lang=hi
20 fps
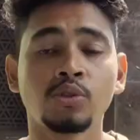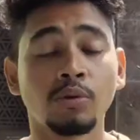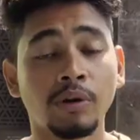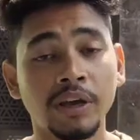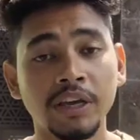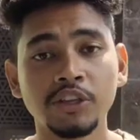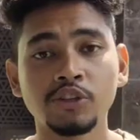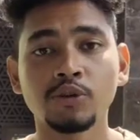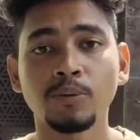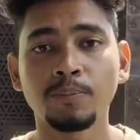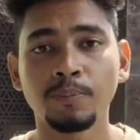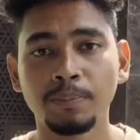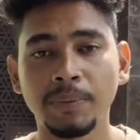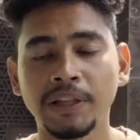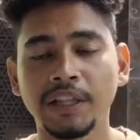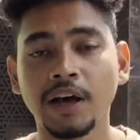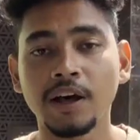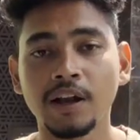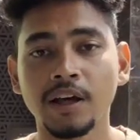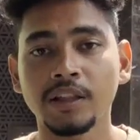वही जो
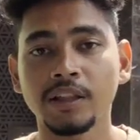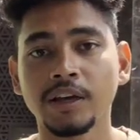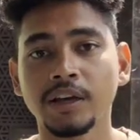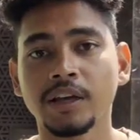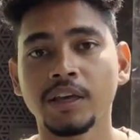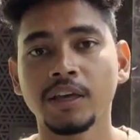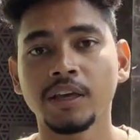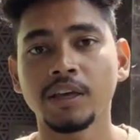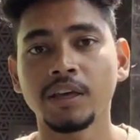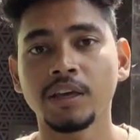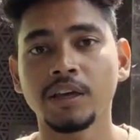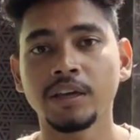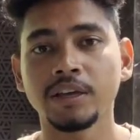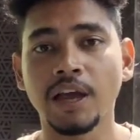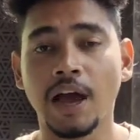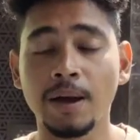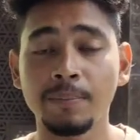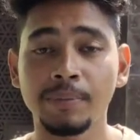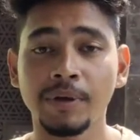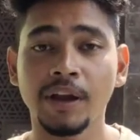बता रहा था कि
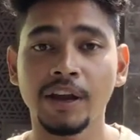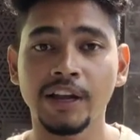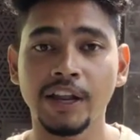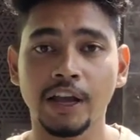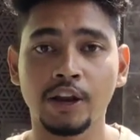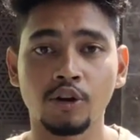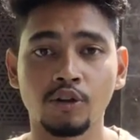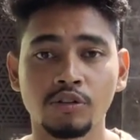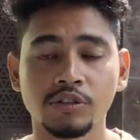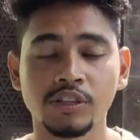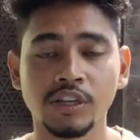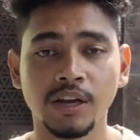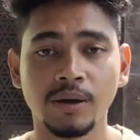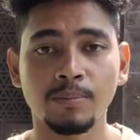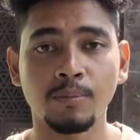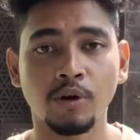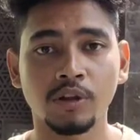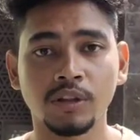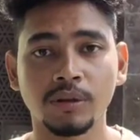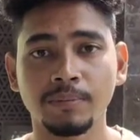यहाँ पे टेक्नोलॉजी का
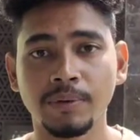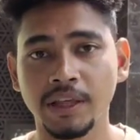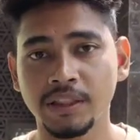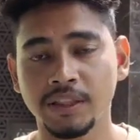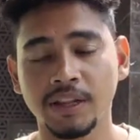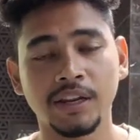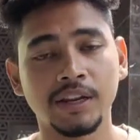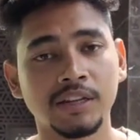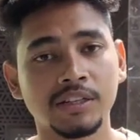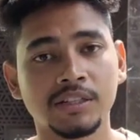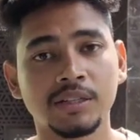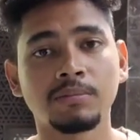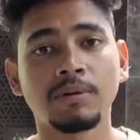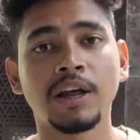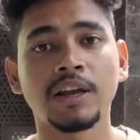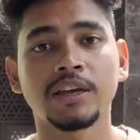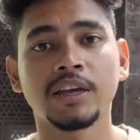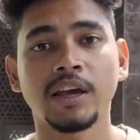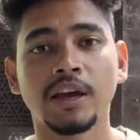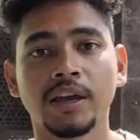बहुत ही बेहतरीन
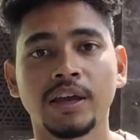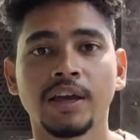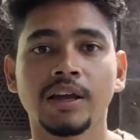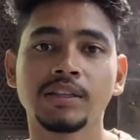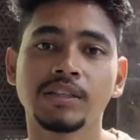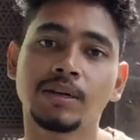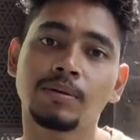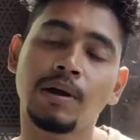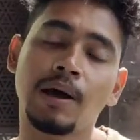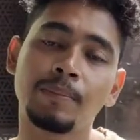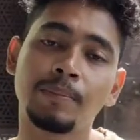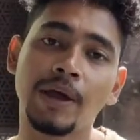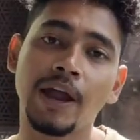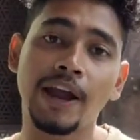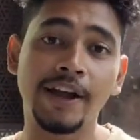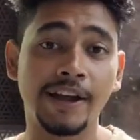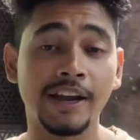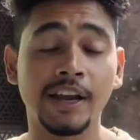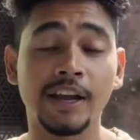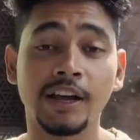इस्तेमाल किया गया है जब आप
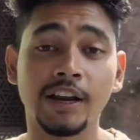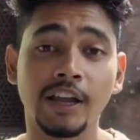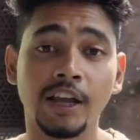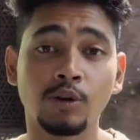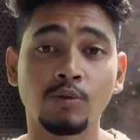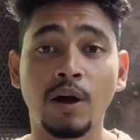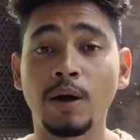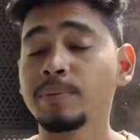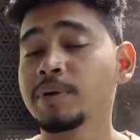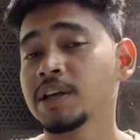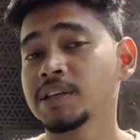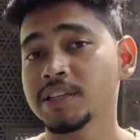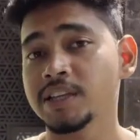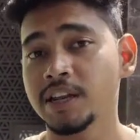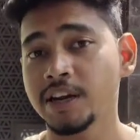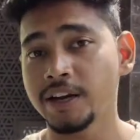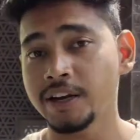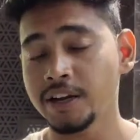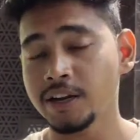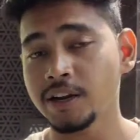एंट्री करेंगे वहाँ पे
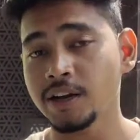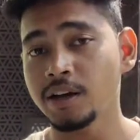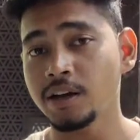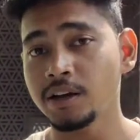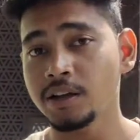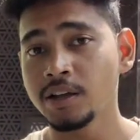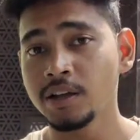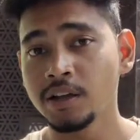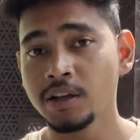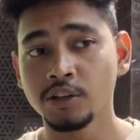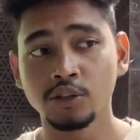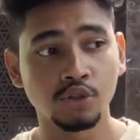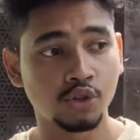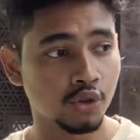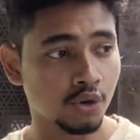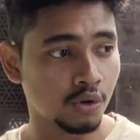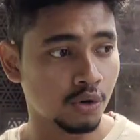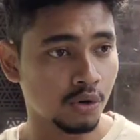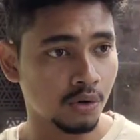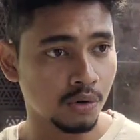एस्केलेटर का
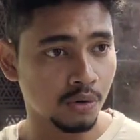जो